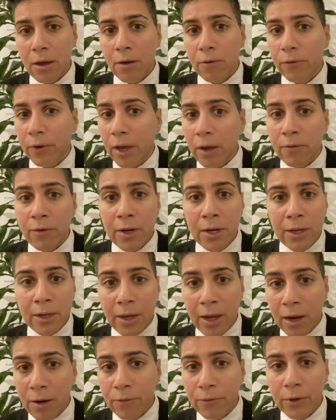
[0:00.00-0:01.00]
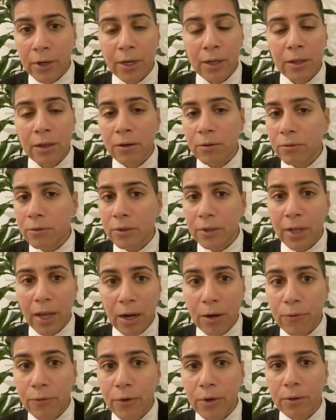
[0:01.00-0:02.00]
Freiwillige Helferinnen und
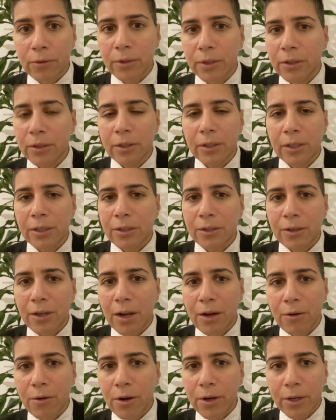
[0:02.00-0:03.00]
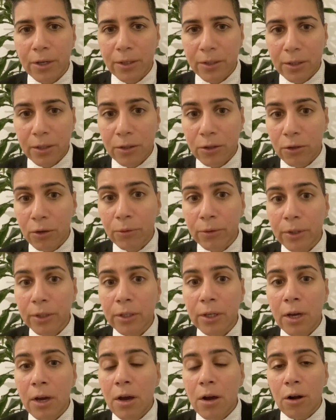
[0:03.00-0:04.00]
Helfer und internationale
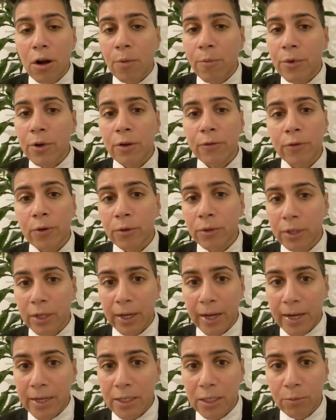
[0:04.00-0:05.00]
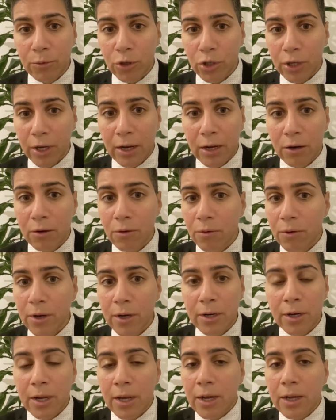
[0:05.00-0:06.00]
Organisationen kommen aufgrund der
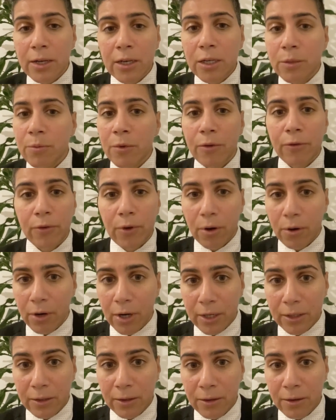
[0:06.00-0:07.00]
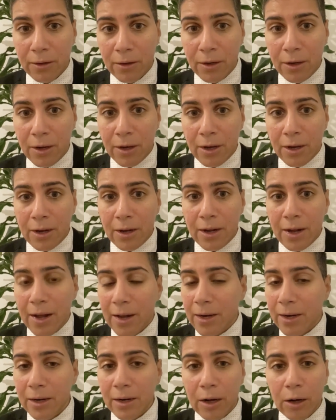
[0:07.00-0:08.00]
Reisebeschränkungen nicht mehr vor Ort.
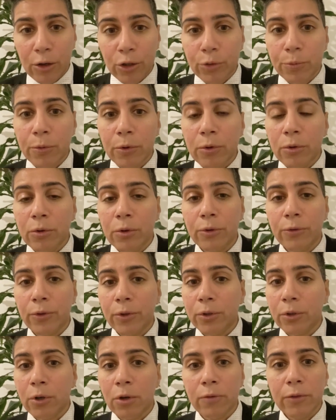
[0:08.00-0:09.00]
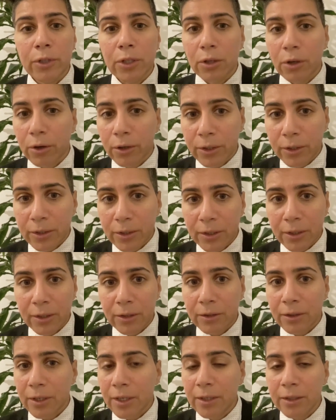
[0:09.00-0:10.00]
Einen Ausbruch von
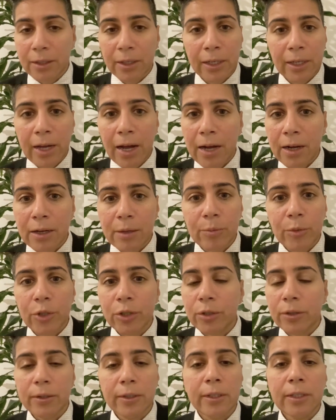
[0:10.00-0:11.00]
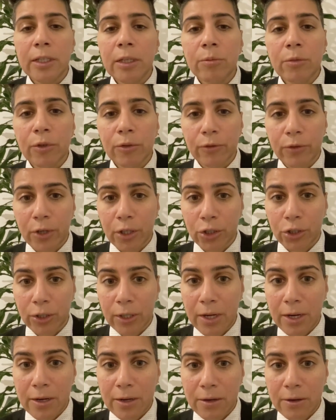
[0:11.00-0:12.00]
Covid-19 in den Lagern möchte sich niemand
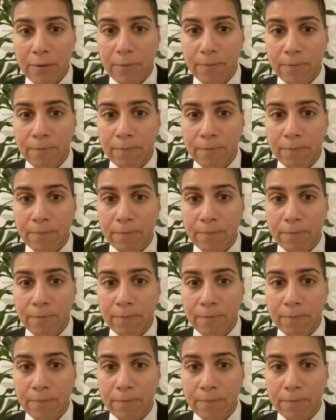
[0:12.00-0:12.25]
vorstellen.